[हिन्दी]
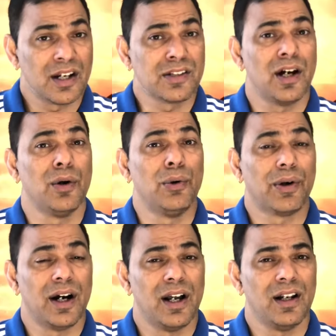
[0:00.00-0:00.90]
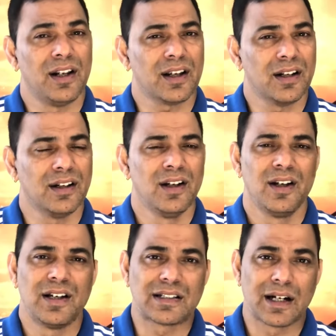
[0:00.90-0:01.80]
अच्छा हो रहा है लेकिन
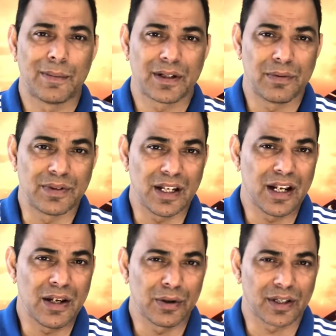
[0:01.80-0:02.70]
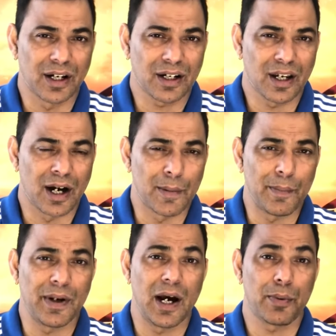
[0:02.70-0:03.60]
इसका मतलब ये नहीं होता है कि आप
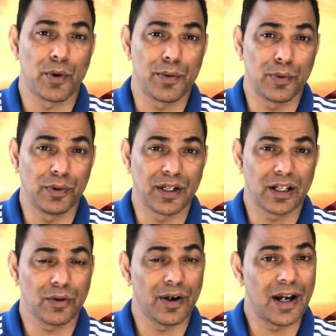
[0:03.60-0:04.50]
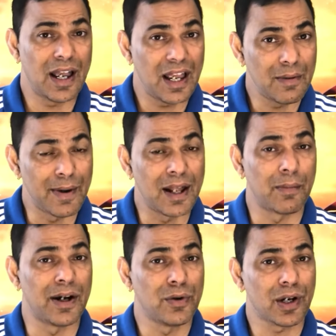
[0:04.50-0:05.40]
अपने आप को ही भूल जाएं तो बहन
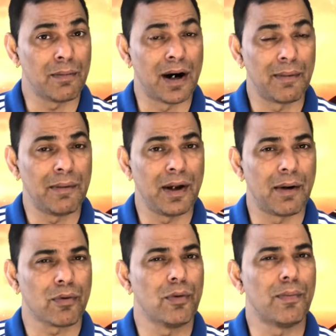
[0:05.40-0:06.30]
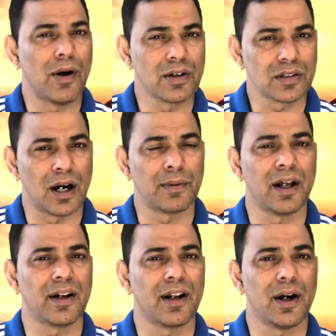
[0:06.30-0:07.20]
भाइयों के मामले में आपको बहुत
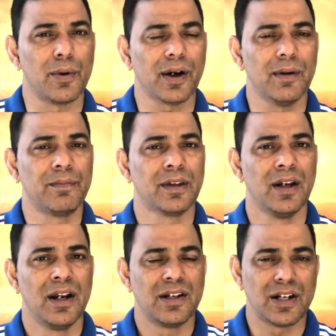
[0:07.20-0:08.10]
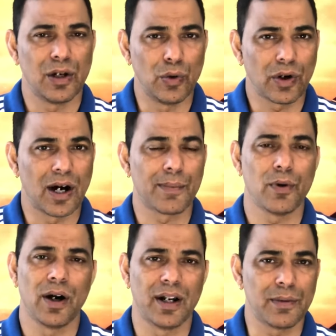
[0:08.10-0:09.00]
सावधान रहना होगा यह लोग
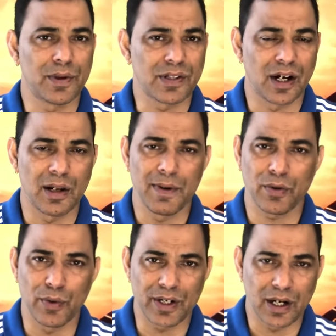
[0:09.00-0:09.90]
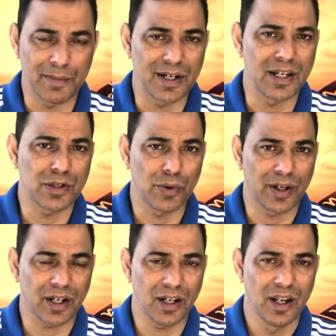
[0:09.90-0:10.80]
आपको हानि बचाने में कोई कमी नहीं
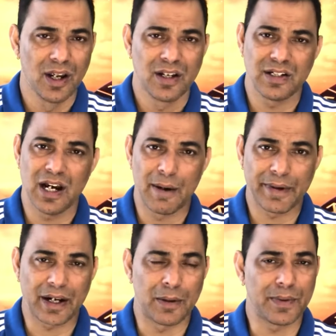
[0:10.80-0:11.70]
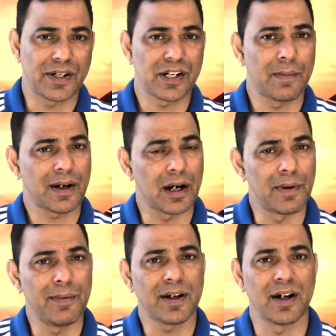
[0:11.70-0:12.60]
छोड़ेंगे ये आपके कंपटीशन में
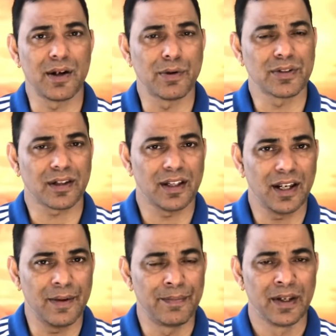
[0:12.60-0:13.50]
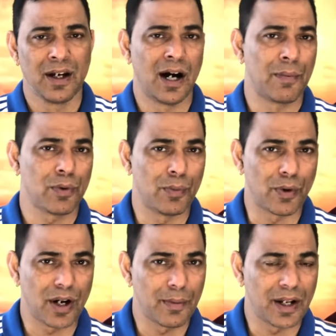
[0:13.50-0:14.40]
कभी भी खड़े हो सकते हैं आपको
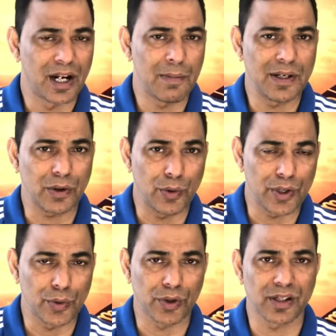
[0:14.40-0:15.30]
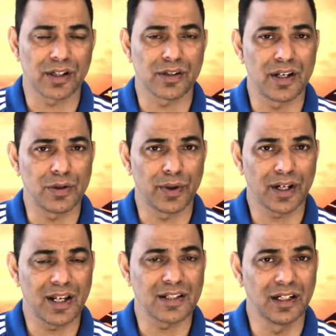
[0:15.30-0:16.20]
बुरा बनाने में ये कोई कोर कसर नहीं
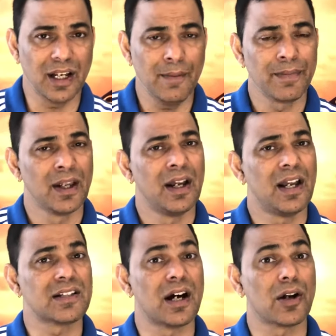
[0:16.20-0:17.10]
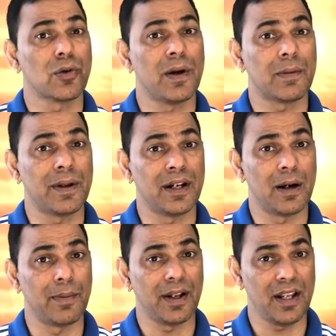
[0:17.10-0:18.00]
छोड़ेंगे इसलिए इस आर्गूमेंट में ना
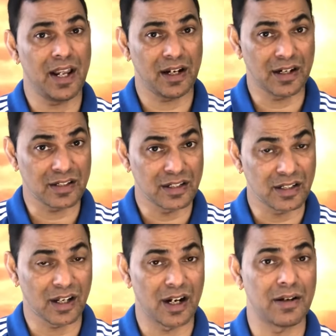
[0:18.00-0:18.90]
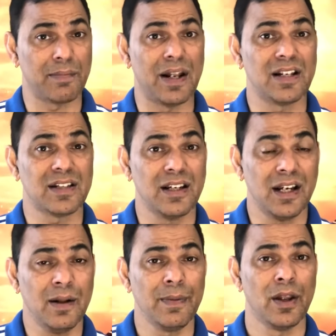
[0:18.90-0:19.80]
पड़े एक डिस्टेंस अगर पहले से ही
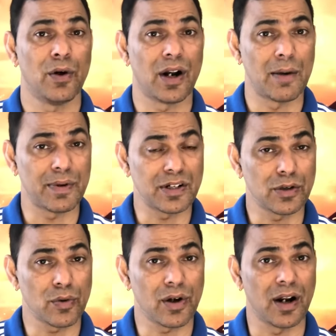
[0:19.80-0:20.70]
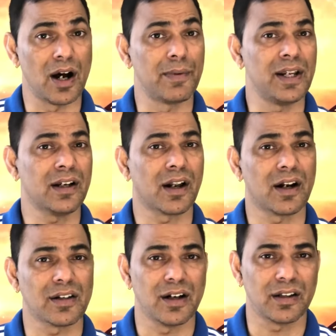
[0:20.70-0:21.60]
है और आप रिश्तों को ख़राब नहीं
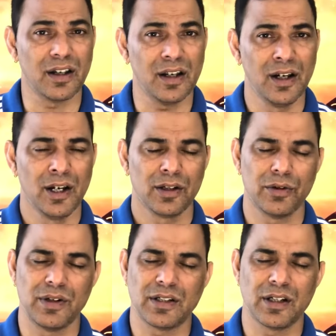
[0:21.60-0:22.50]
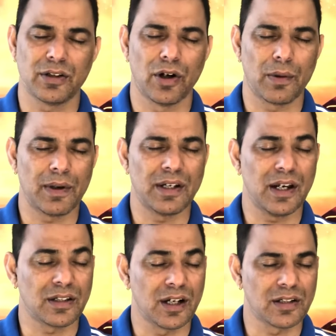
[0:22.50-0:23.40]
करना चाहते हैं तो निश्चित तौर पर ये
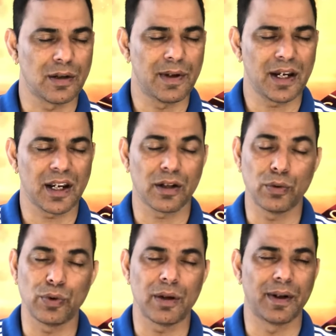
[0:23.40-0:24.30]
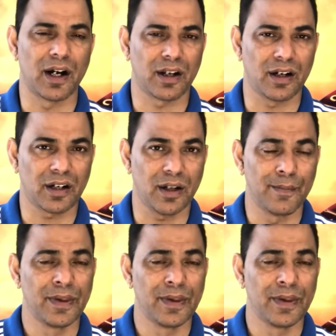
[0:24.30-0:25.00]
अच्छा समय है कि दूरी बना के रखें